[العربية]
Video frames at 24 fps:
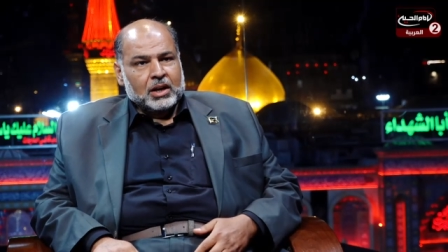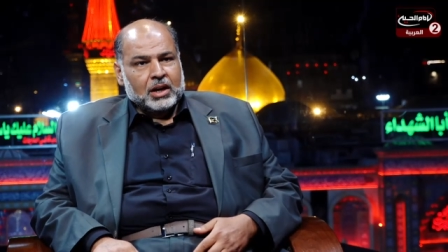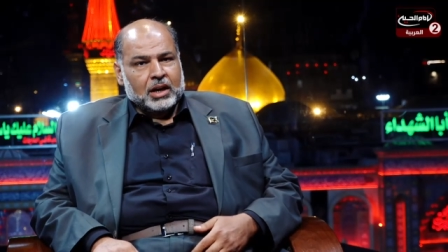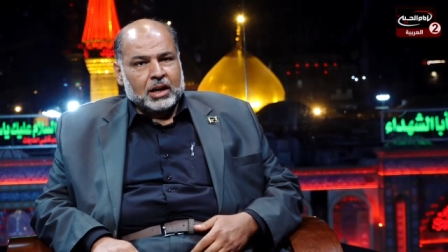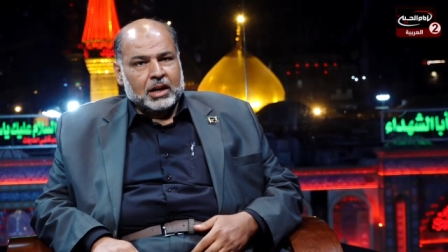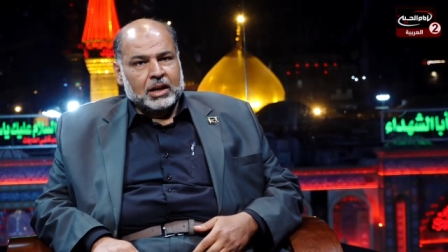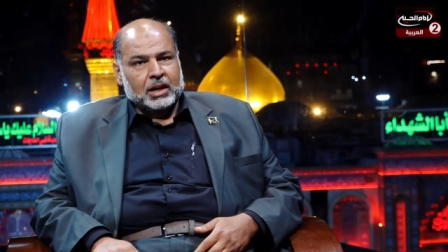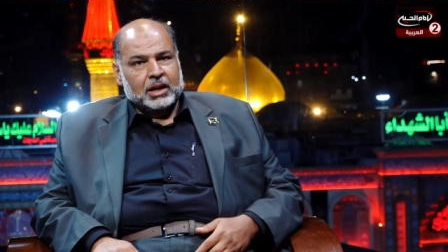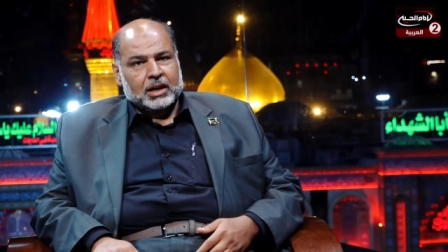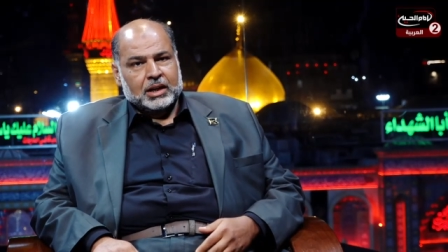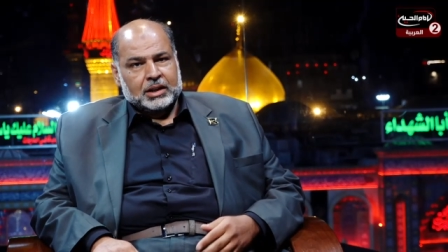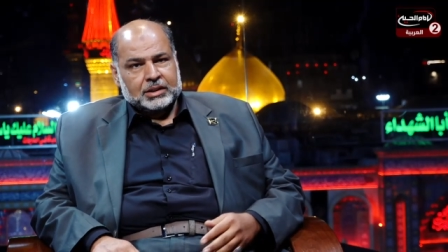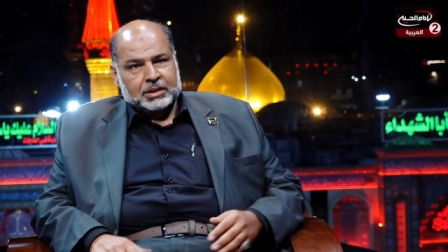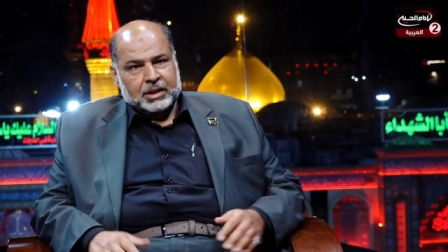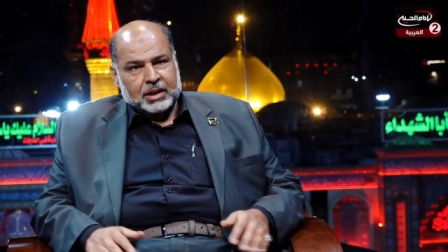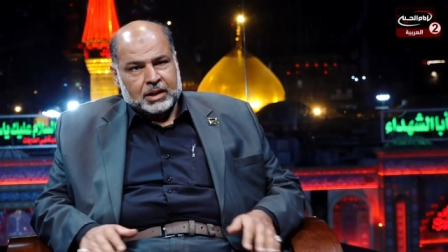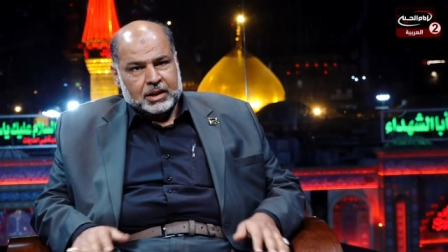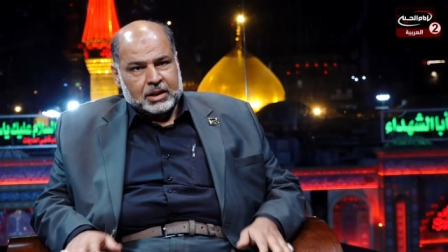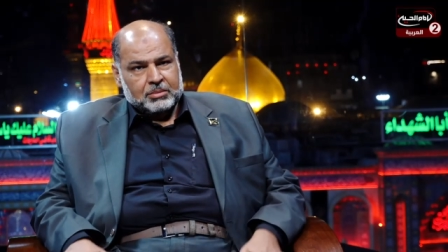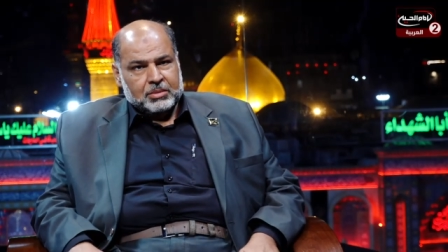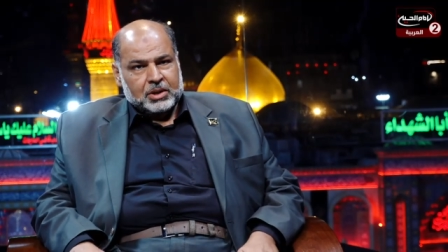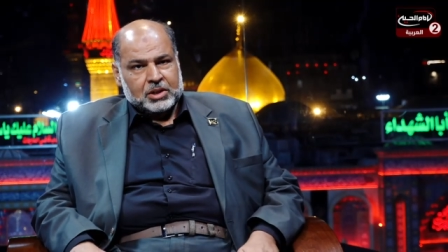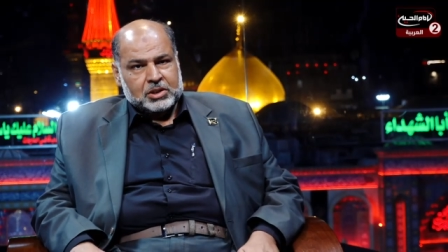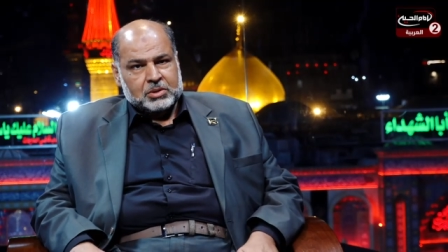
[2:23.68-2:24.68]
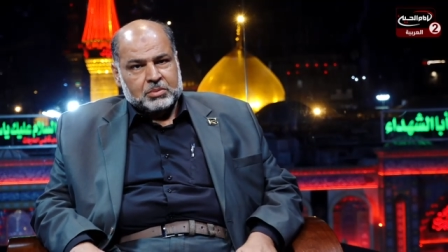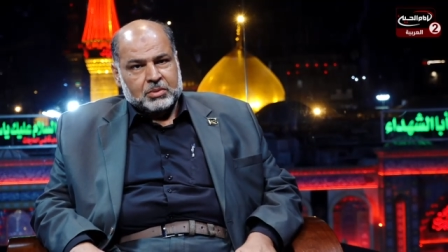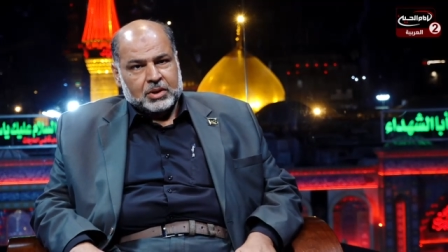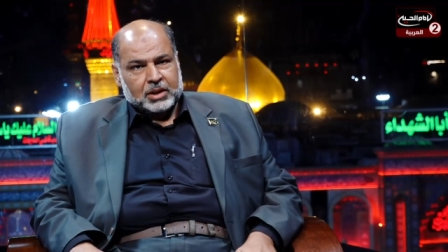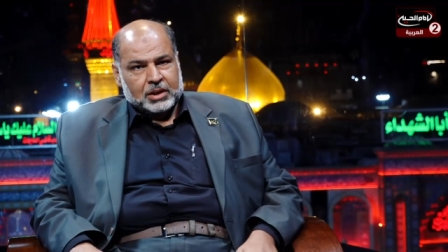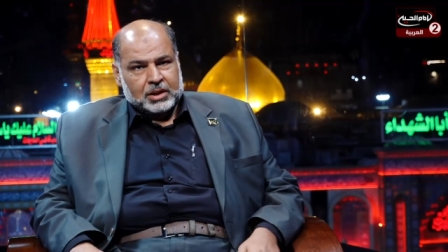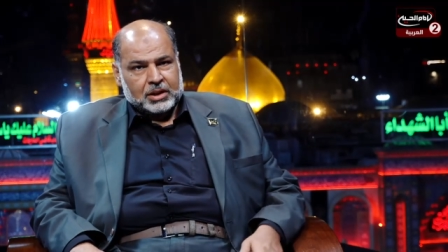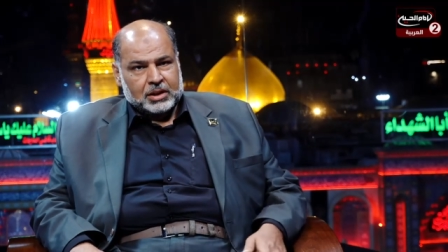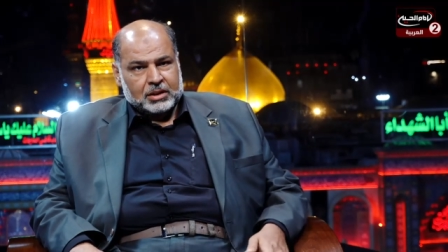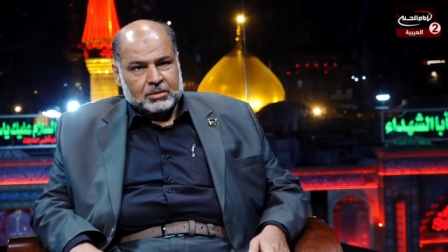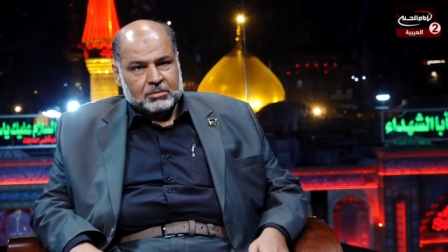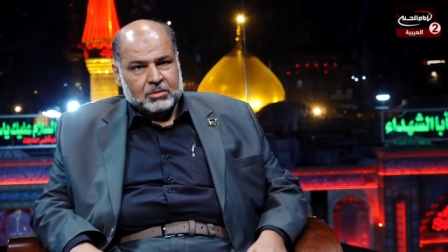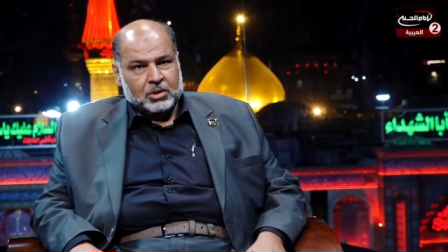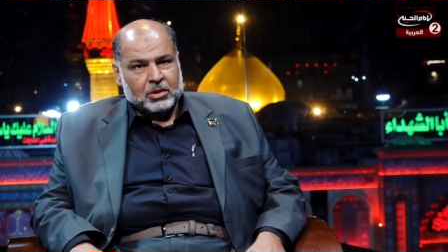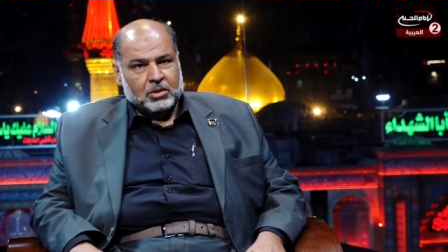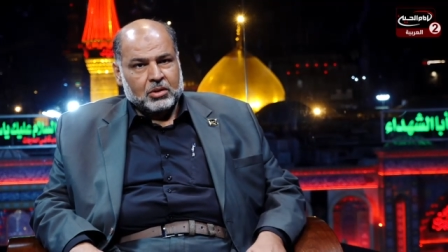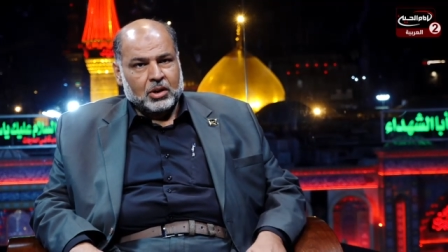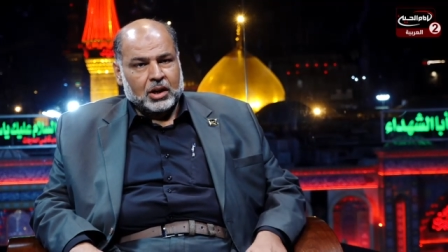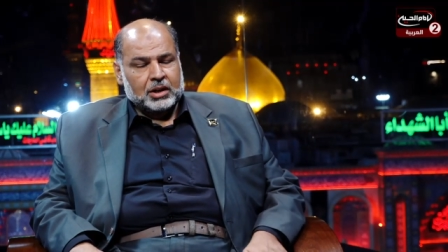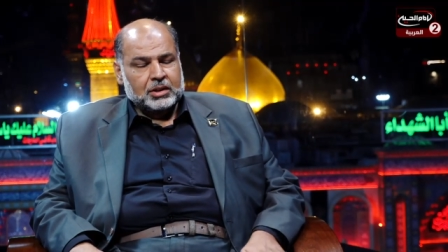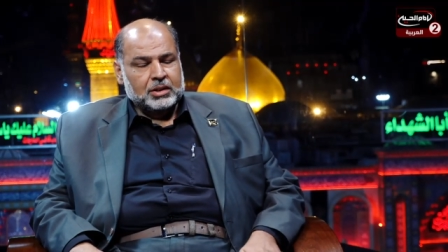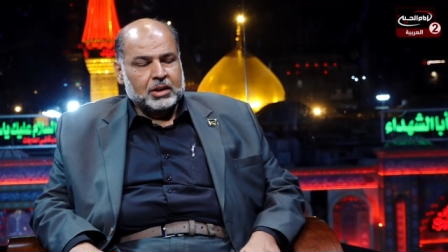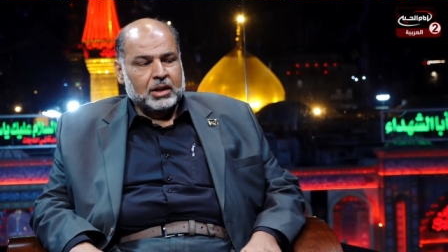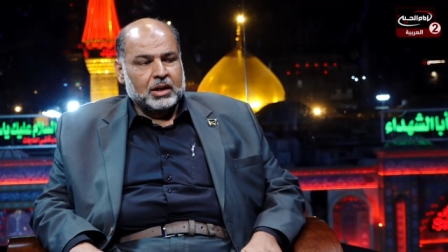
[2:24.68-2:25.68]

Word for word: على أعدائهم أجمعين منذ عهد